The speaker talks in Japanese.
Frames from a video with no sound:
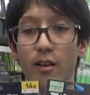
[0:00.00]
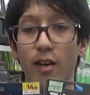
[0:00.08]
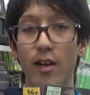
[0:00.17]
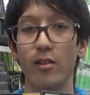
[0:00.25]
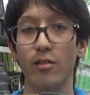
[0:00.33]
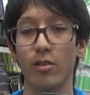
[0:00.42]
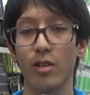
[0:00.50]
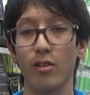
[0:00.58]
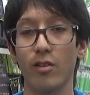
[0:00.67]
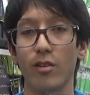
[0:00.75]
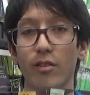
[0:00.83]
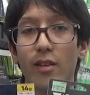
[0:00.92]
帰る時
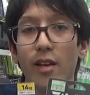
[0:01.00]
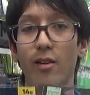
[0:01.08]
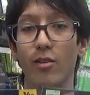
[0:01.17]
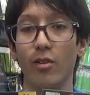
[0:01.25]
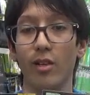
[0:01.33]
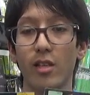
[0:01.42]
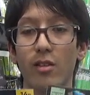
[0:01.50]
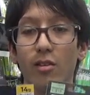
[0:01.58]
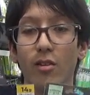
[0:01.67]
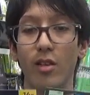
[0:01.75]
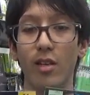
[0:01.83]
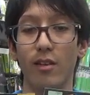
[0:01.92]
の最後の一
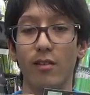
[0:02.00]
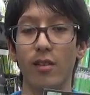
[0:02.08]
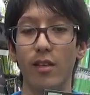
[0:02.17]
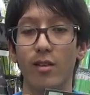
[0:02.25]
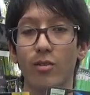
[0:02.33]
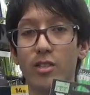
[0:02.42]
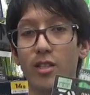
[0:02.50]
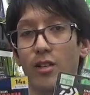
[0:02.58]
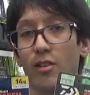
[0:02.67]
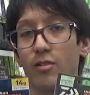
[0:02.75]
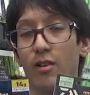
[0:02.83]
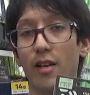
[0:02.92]
投にぜひこちら
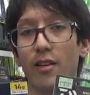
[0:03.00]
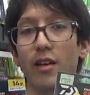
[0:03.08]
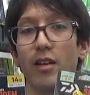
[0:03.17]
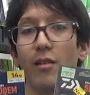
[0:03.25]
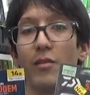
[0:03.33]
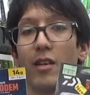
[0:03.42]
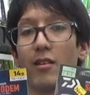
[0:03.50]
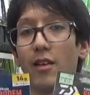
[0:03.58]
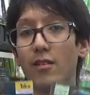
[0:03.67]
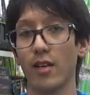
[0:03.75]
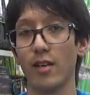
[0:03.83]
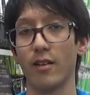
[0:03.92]
のルアー投げてみてく
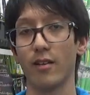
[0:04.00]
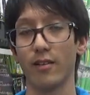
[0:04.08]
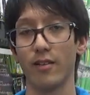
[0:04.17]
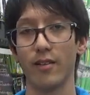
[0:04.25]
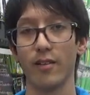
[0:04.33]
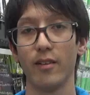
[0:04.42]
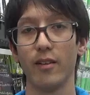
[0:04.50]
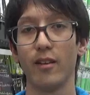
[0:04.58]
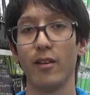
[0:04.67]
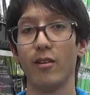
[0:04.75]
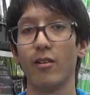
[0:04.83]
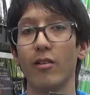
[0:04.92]
ださい
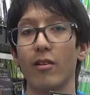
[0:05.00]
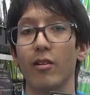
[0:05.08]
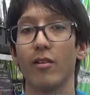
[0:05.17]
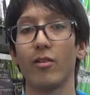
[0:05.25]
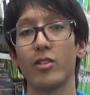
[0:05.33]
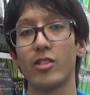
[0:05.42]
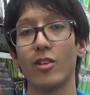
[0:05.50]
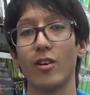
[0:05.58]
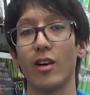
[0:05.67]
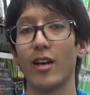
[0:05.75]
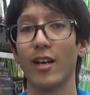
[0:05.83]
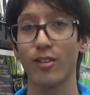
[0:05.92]
ご視
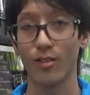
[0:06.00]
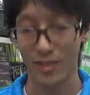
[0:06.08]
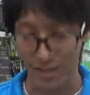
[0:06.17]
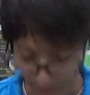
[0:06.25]
聴ありがとうござい